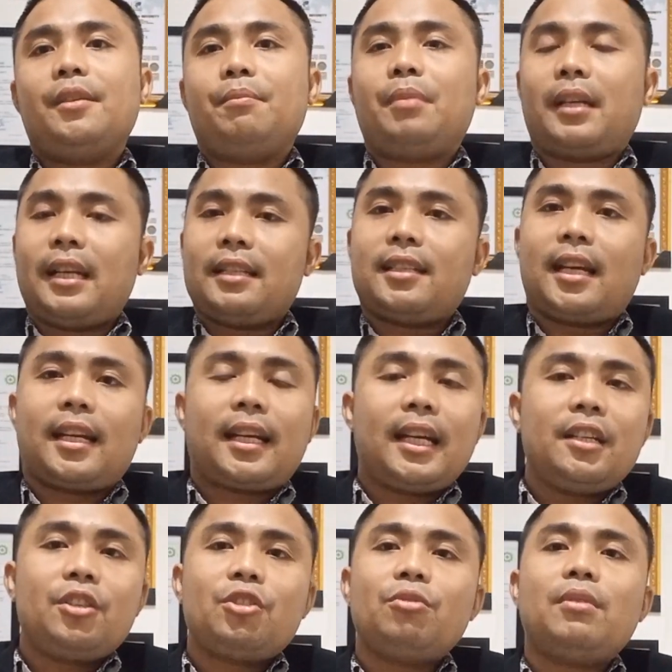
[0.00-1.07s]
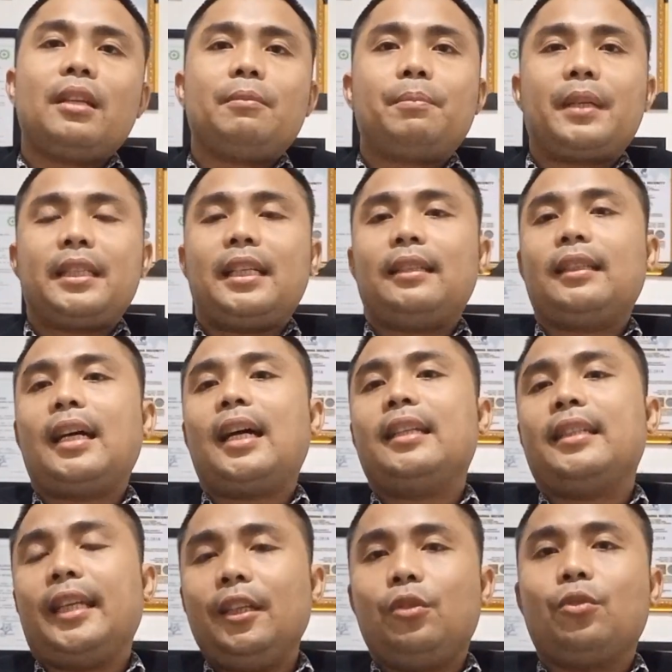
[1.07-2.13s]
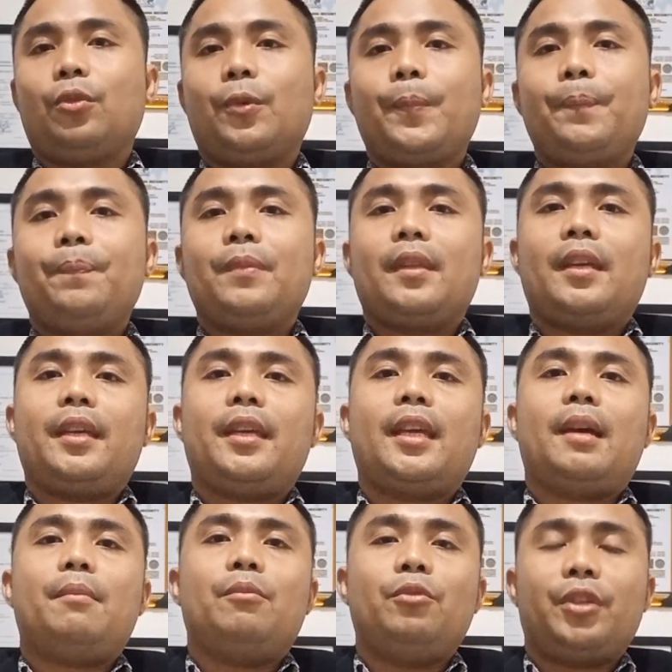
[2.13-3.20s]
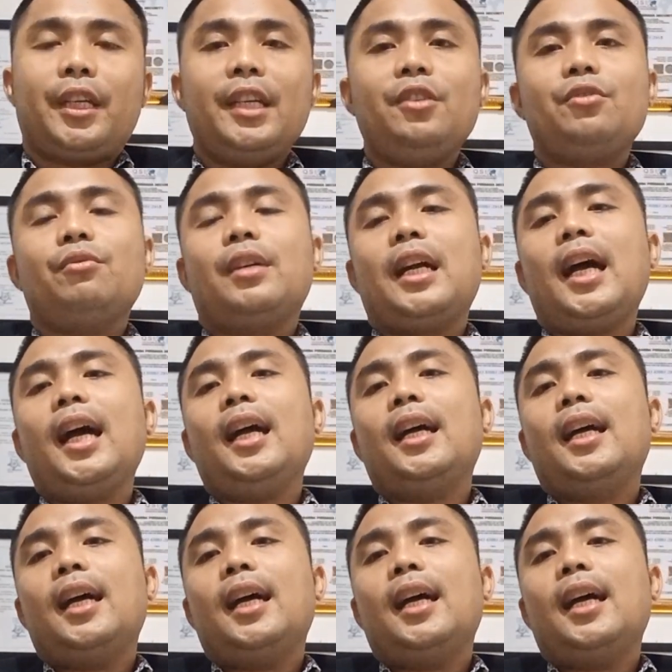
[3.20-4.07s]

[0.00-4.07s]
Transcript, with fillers: berdasarkan surat pernyataannya itu. Ya, mungkin juga